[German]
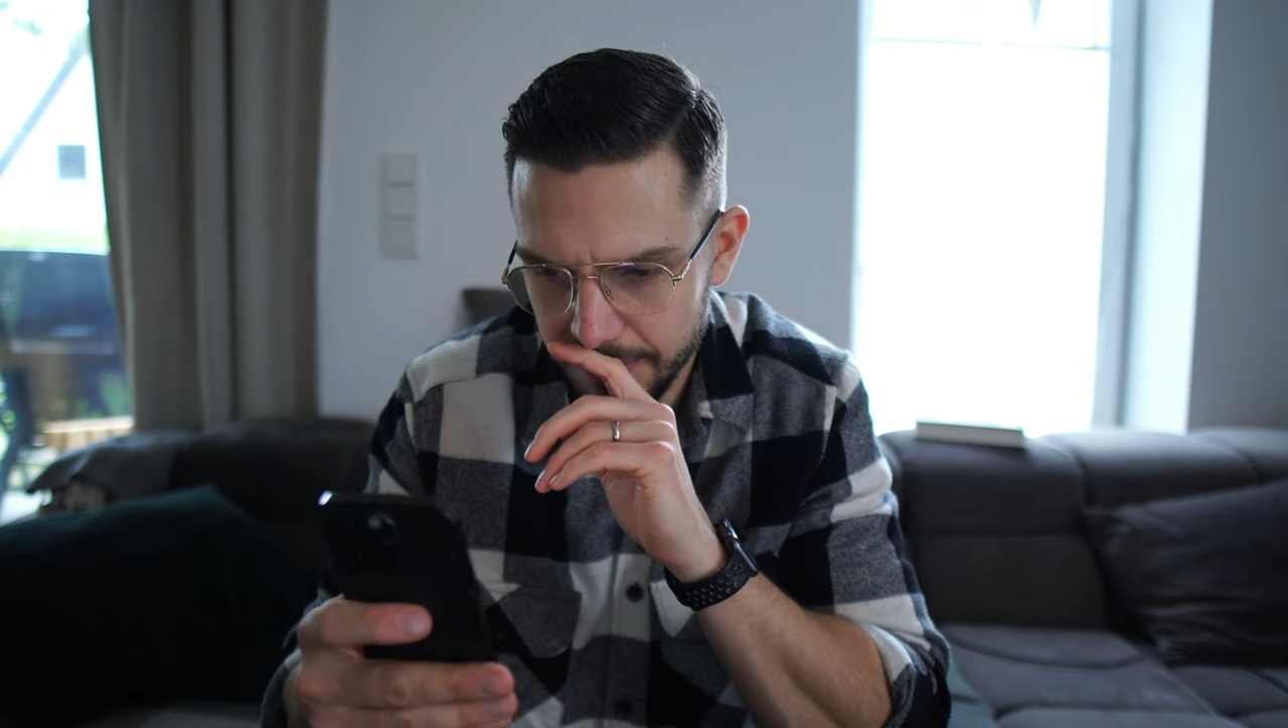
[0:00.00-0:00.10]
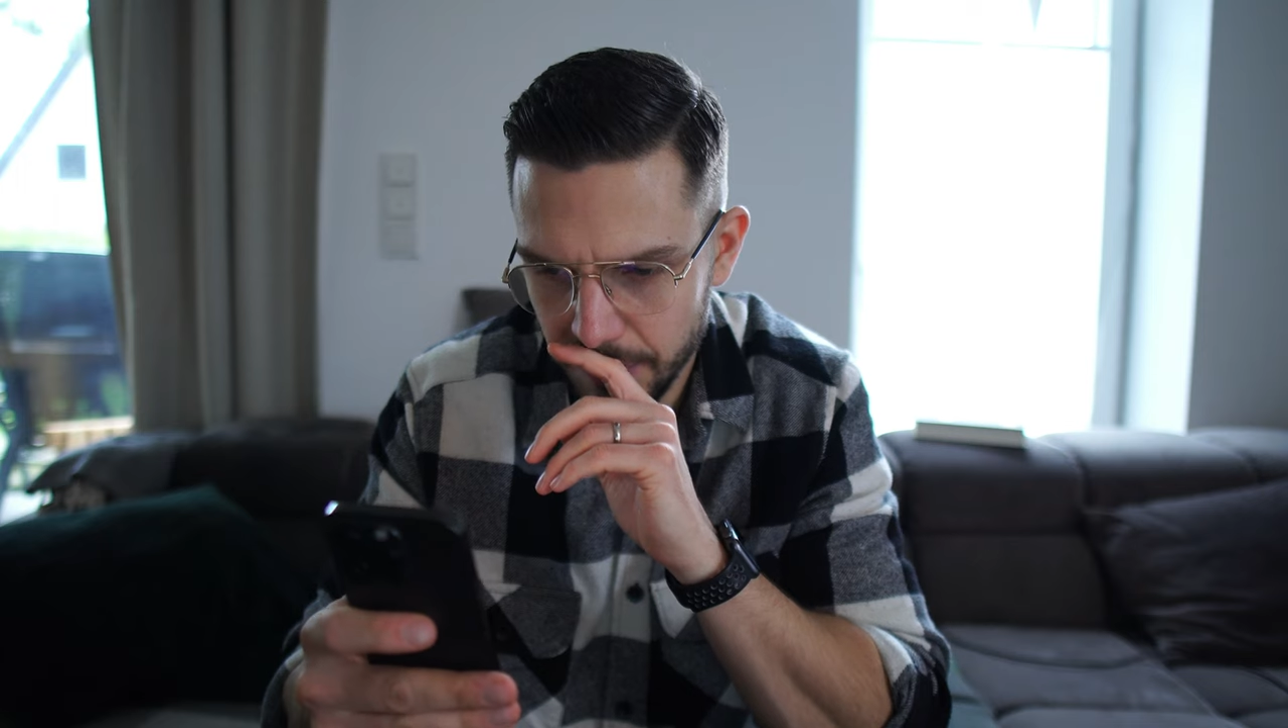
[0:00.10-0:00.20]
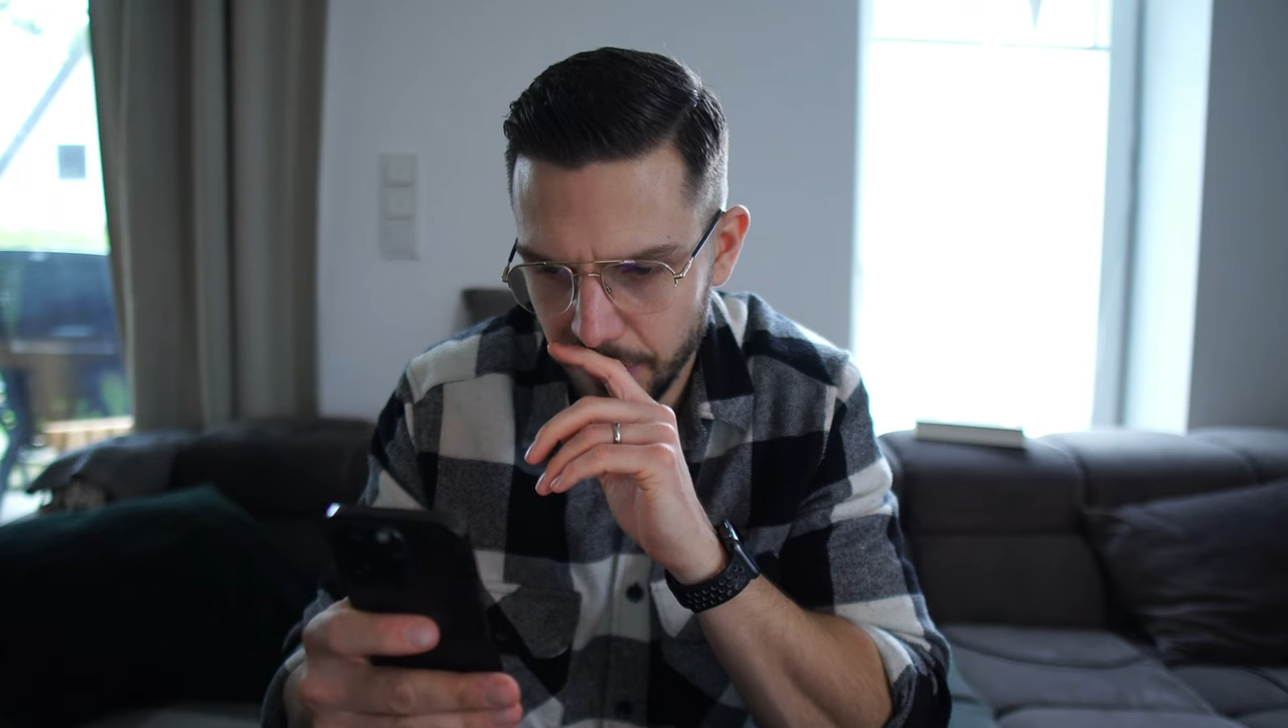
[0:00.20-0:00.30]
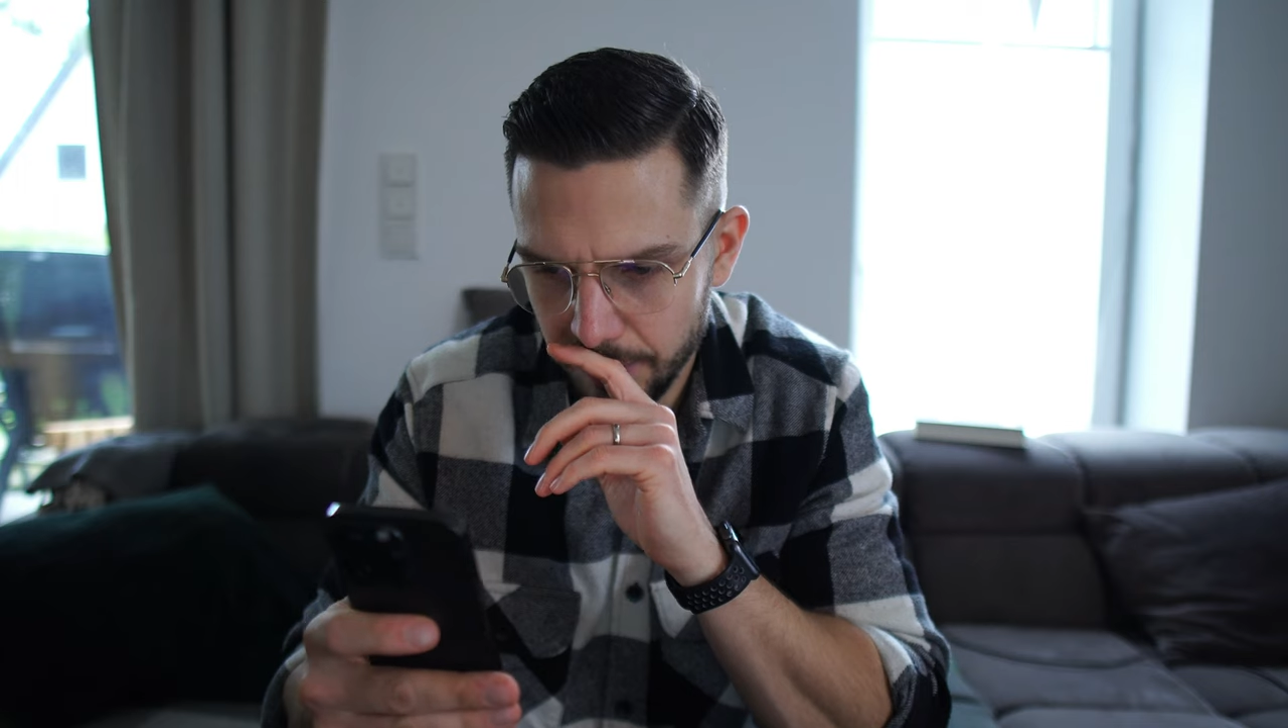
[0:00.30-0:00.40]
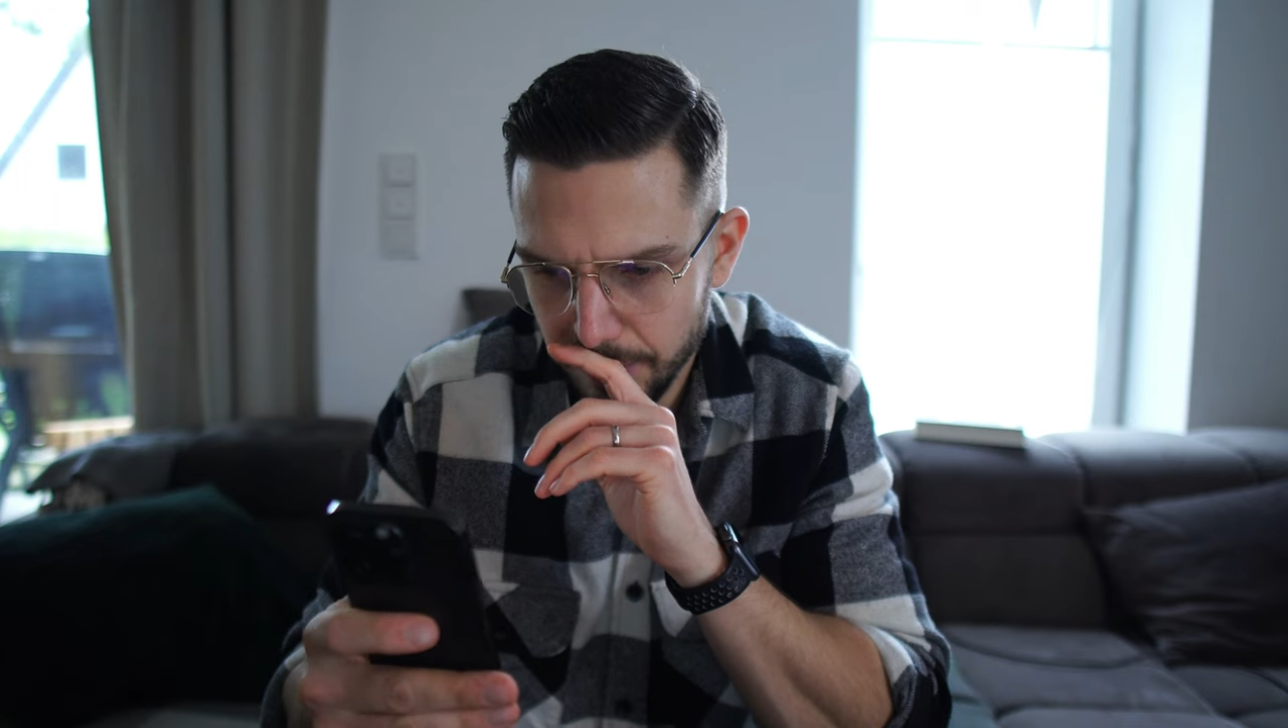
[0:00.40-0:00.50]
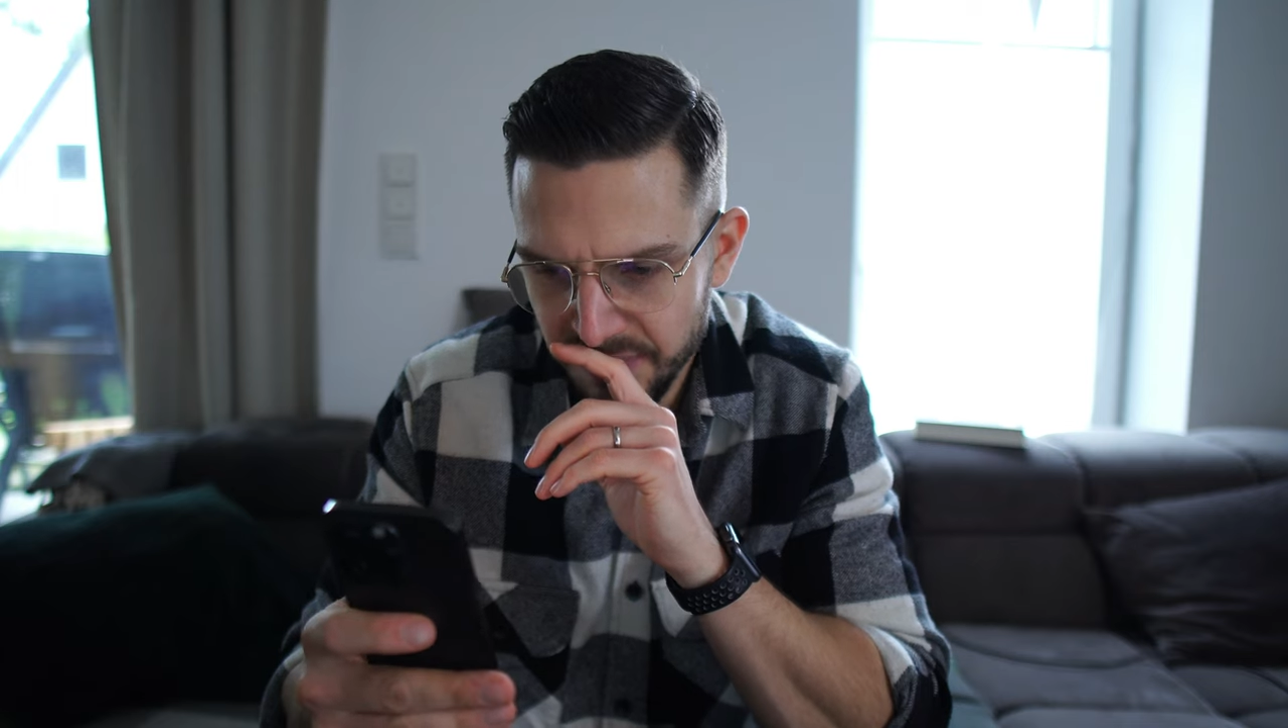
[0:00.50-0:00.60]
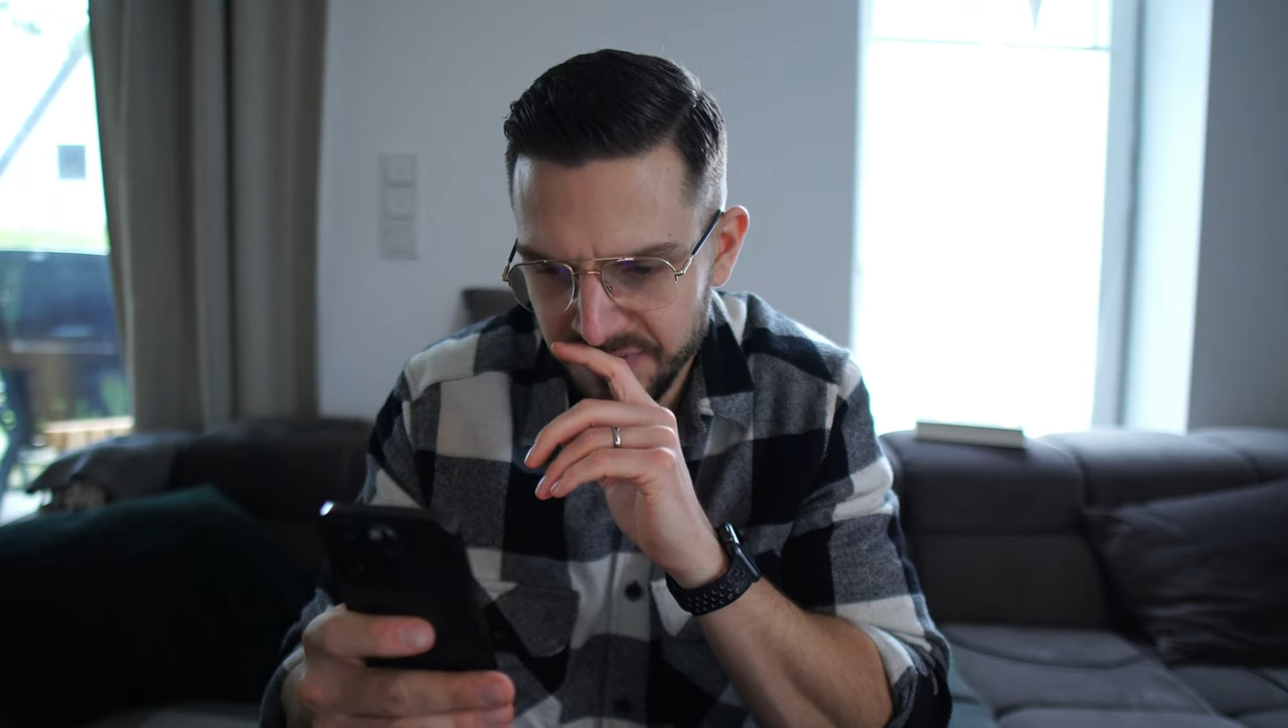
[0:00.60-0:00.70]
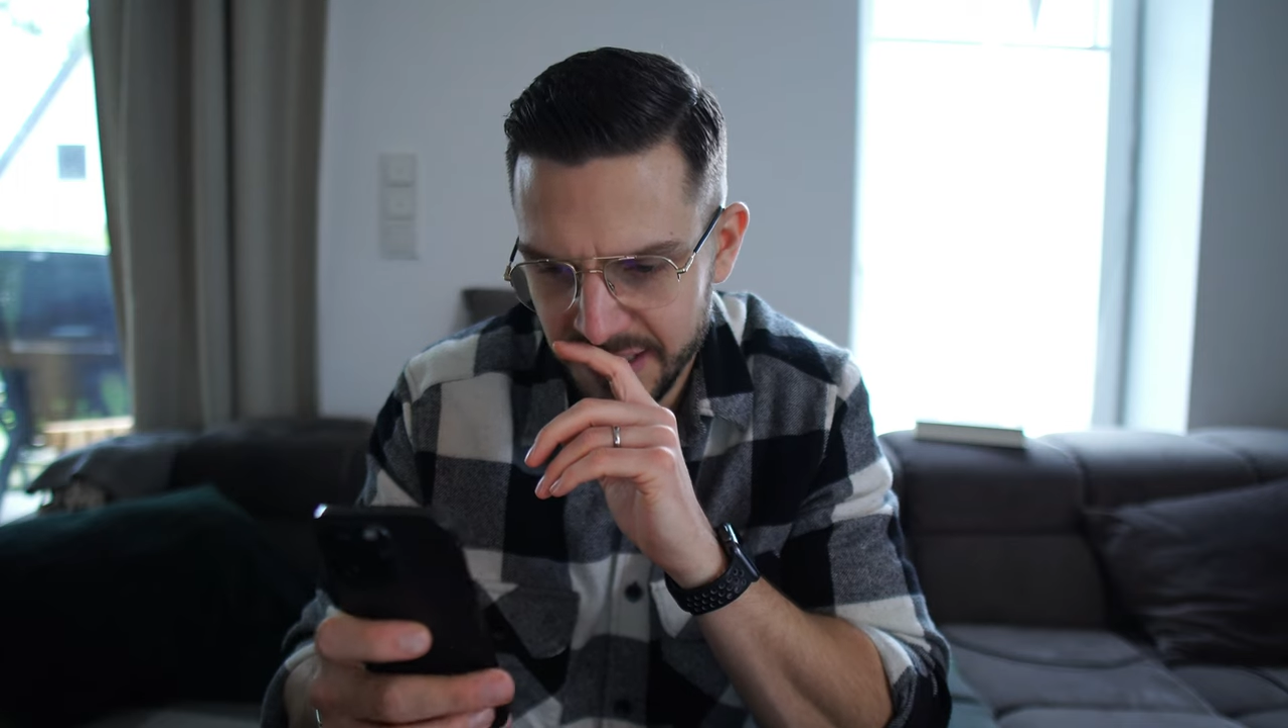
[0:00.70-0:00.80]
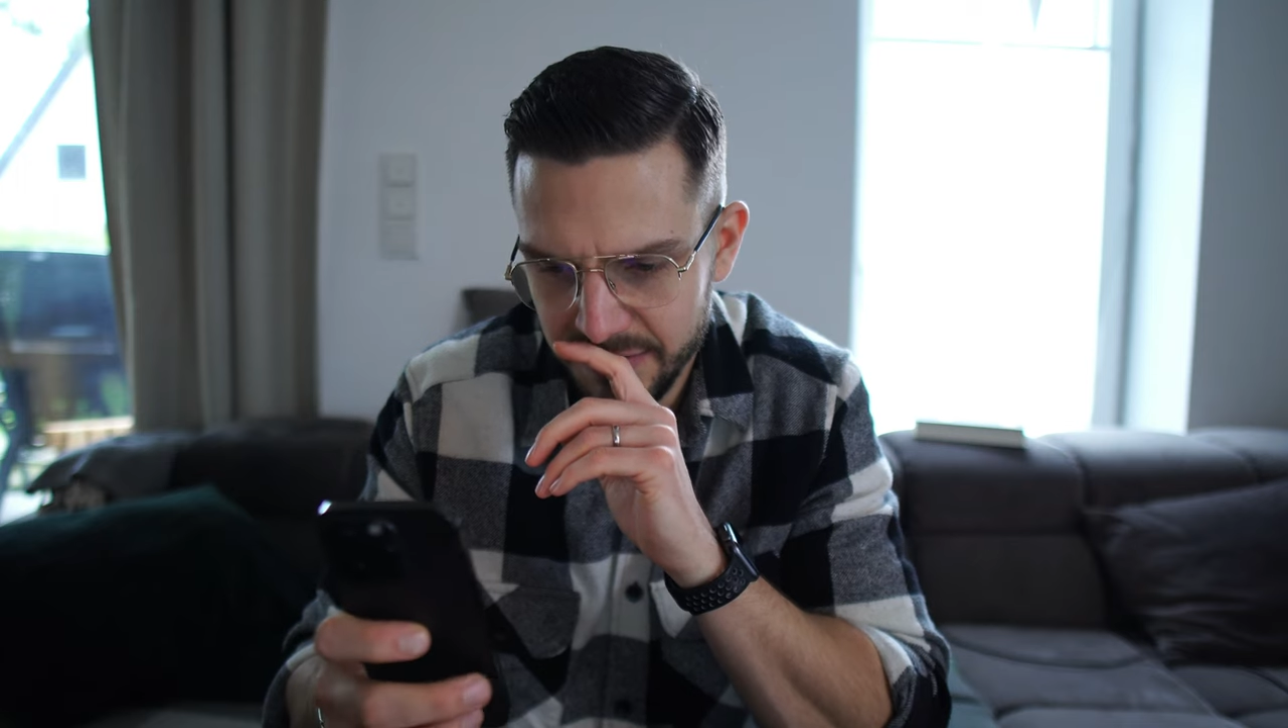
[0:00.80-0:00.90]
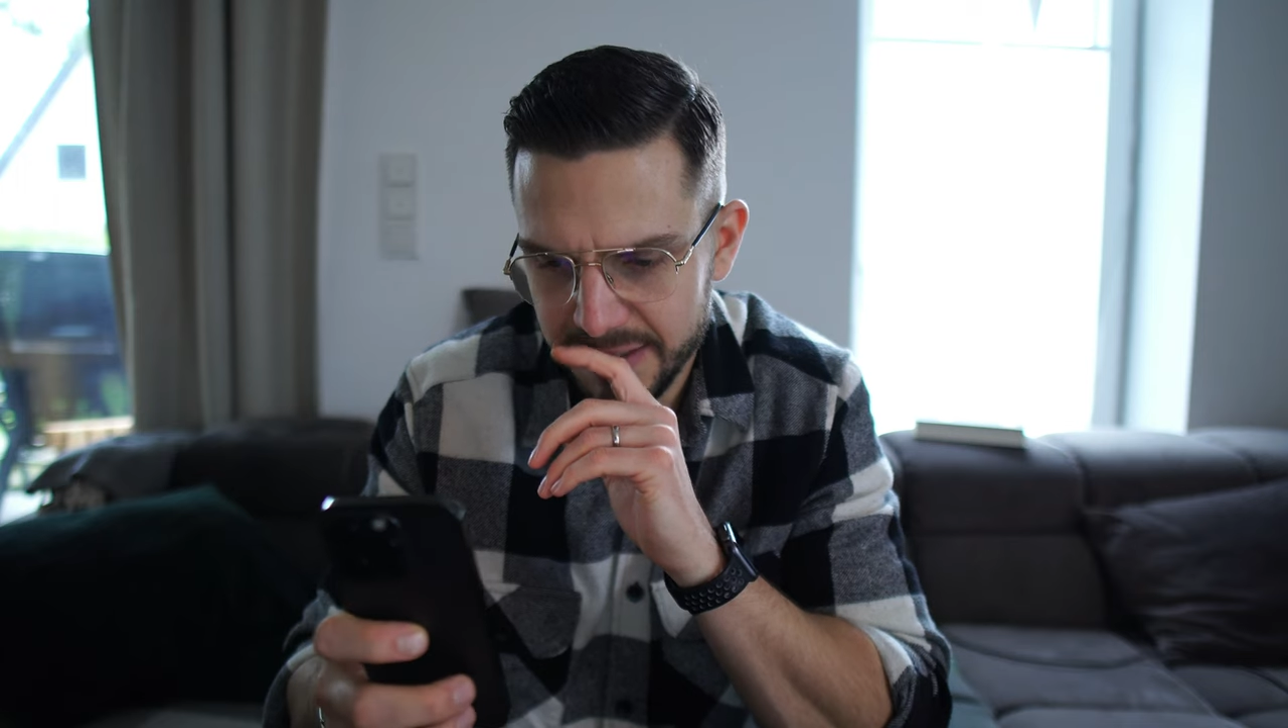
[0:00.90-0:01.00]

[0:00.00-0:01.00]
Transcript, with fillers: So, das